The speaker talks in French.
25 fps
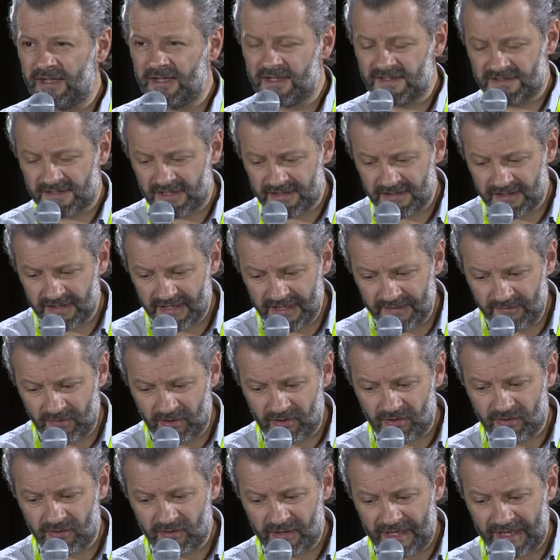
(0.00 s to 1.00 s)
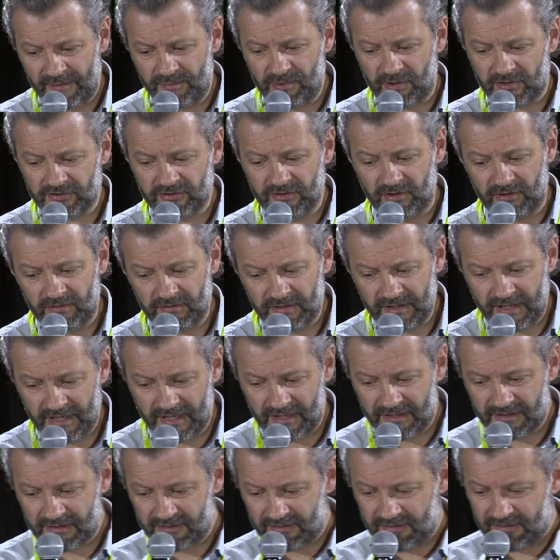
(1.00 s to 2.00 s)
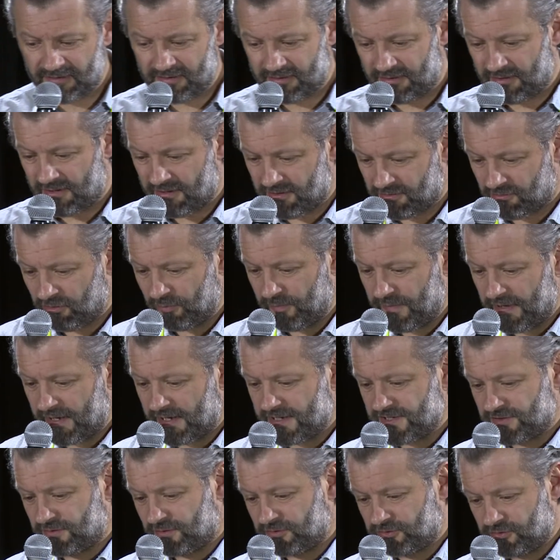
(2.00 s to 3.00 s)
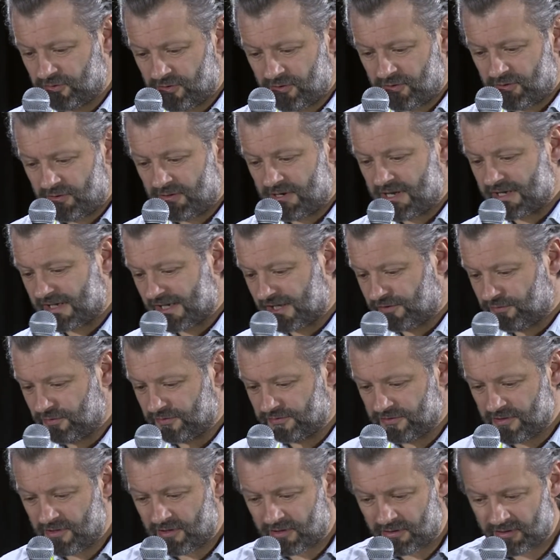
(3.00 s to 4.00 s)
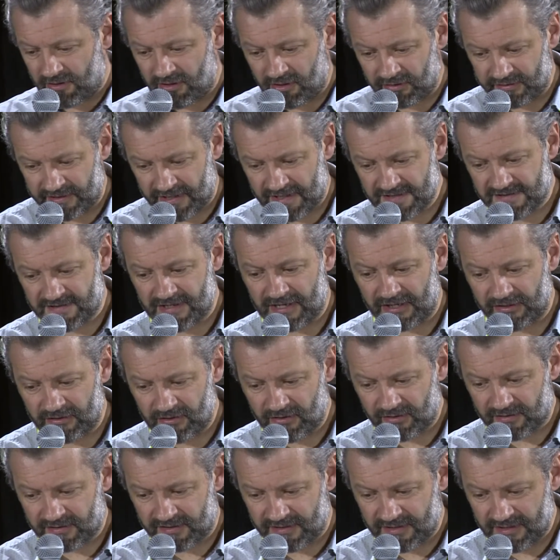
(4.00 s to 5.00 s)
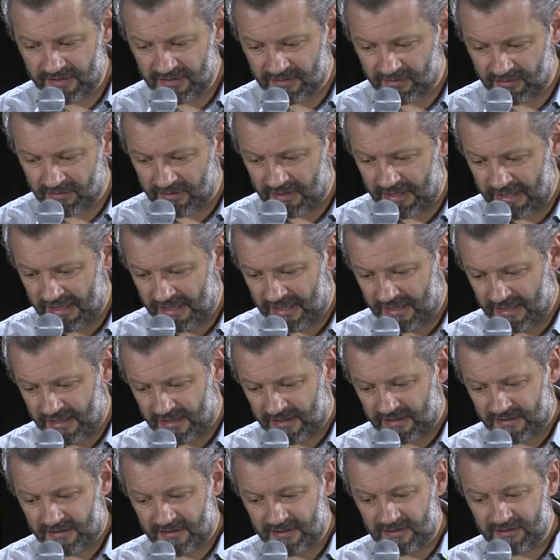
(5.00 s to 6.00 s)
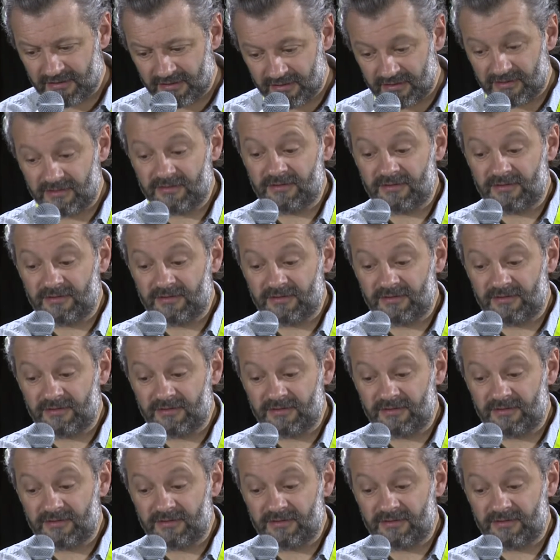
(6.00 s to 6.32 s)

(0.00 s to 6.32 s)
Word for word: c'est un élément important hein, en comparaison de l'agriculteur en extérieur qui, de